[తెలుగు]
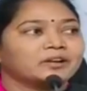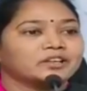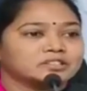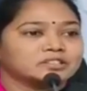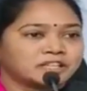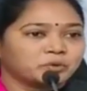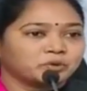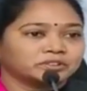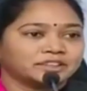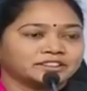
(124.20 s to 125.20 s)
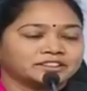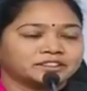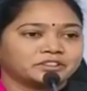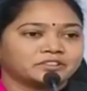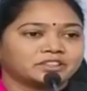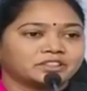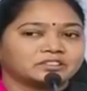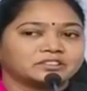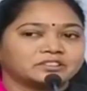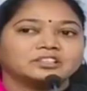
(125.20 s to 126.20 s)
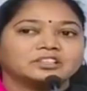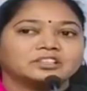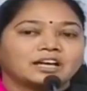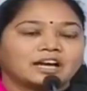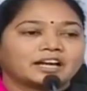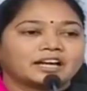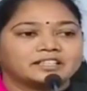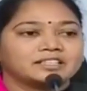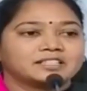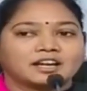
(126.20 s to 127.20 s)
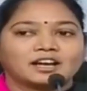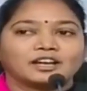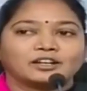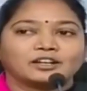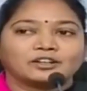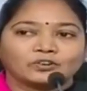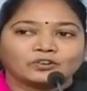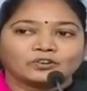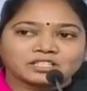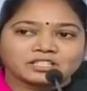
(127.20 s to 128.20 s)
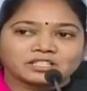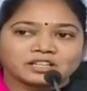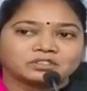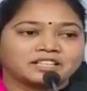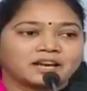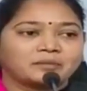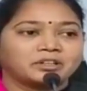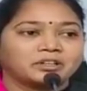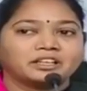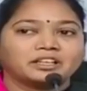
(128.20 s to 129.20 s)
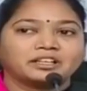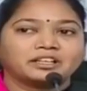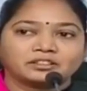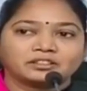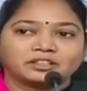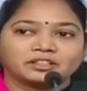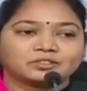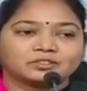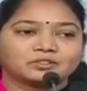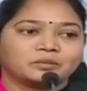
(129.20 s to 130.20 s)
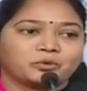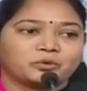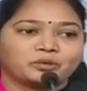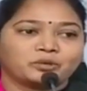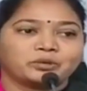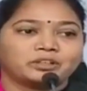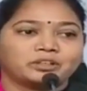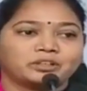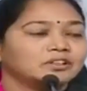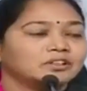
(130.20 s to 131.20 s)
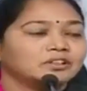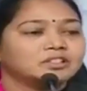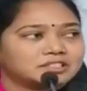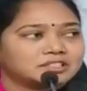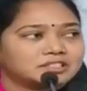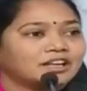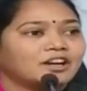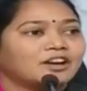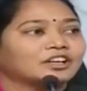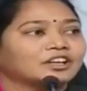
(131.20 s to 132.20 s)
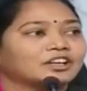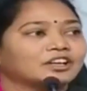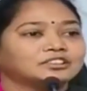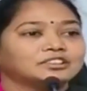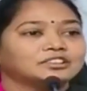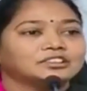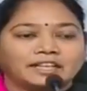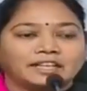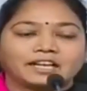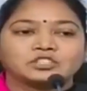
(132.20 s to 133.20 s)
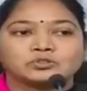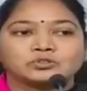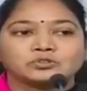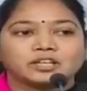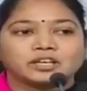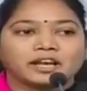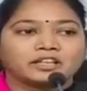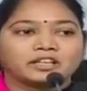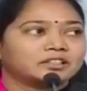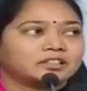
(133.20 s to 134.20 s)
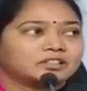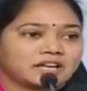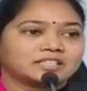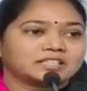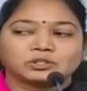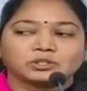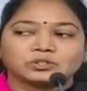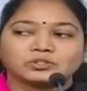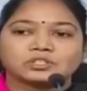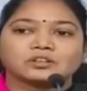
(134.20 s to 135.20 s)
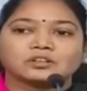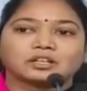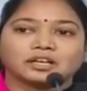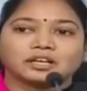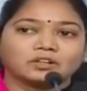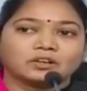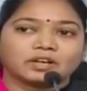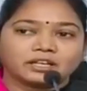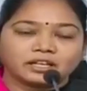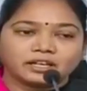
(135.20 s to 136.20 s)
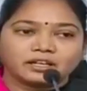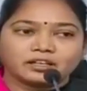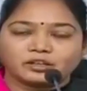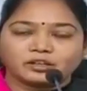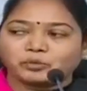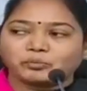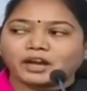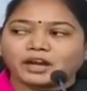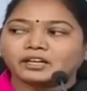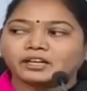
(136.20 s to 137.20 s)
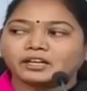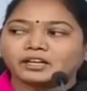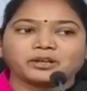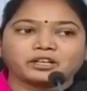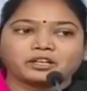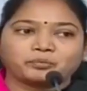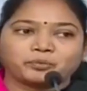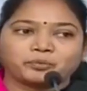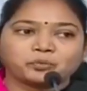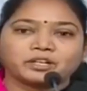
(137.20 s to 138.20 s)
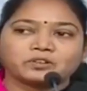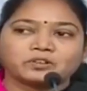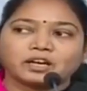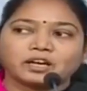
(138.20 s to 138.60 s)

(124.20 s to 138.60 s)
ఏదో జరిగిపోతుందని చెప్తా ఉన్నారు అక్కడైతే సకాలంలో వర్షాలు కురిసి డ్యాములు నిండి రైతులందరూ కూడా పొలం పనుల్లో చక్కగా ఉన్నారు ఇంకా చూసుకుంటే రైతులందరూ చాలా సంతోషంగా ఉన్నారు గతంలో కంటే ఇప్పుడు మాగాణికి పెట్టే పెట్టుబడి కూడా